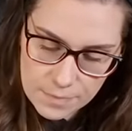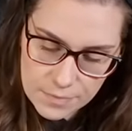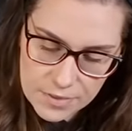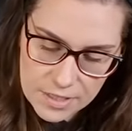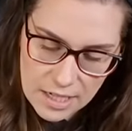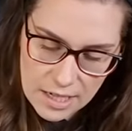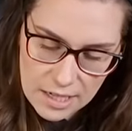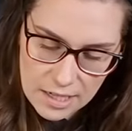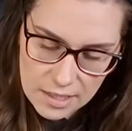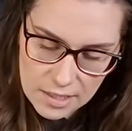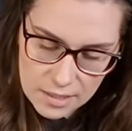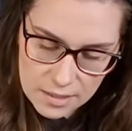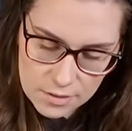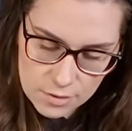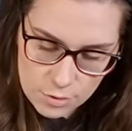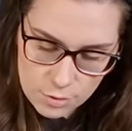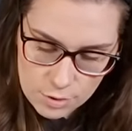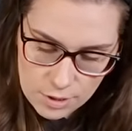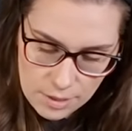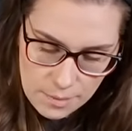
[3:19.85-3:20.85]
da,
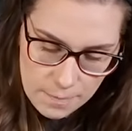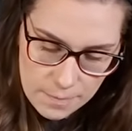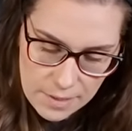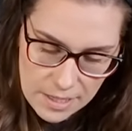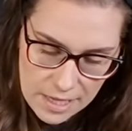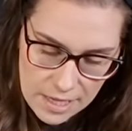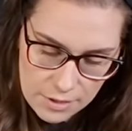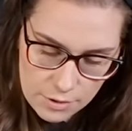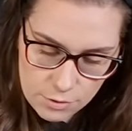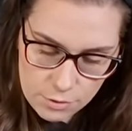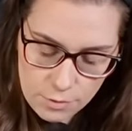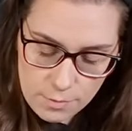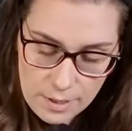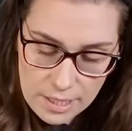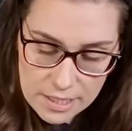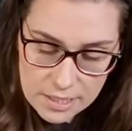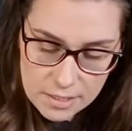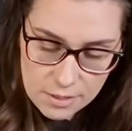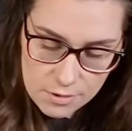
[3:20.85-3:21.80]
do tempero e tudo mais.